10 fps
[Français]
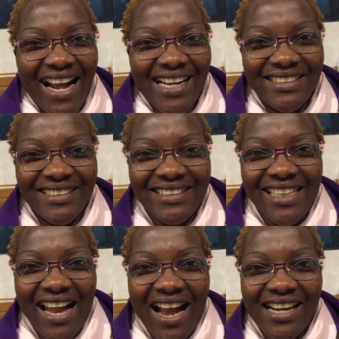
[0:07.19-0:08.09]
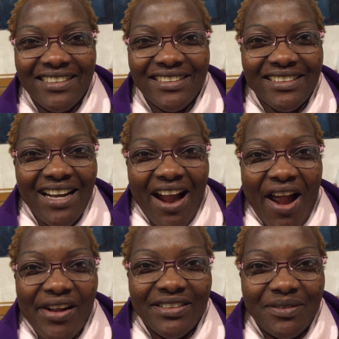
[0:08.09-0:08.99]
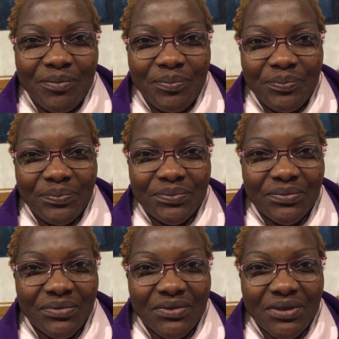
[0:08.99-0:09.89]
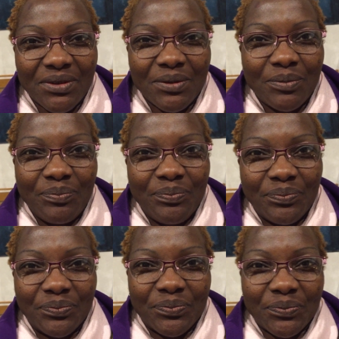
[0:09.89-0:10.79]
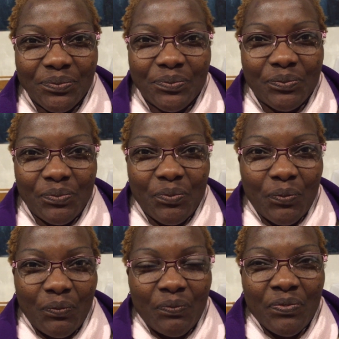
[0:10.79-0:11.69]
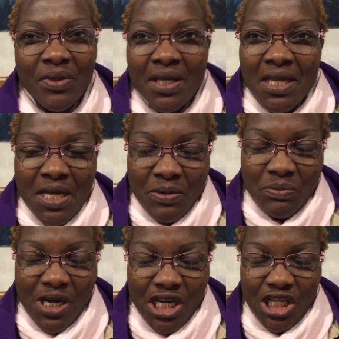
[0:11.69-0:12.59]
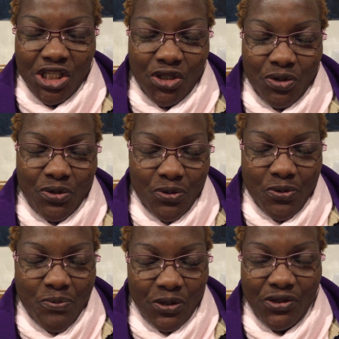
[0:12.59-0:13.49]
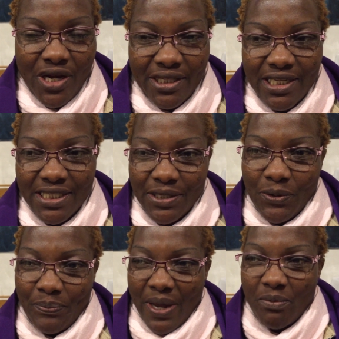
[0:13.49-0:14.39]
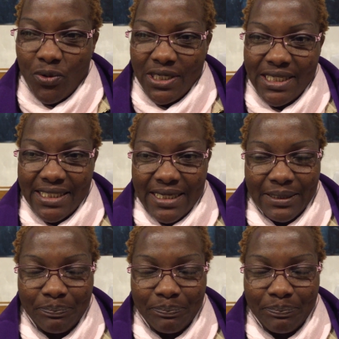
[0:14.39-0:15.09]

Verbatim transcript: Michel, est-ce que vous pouvez nous dire à qui vous vous êtes adressé pour demander le baptême bah, Je me suis adressé au Père Moïse,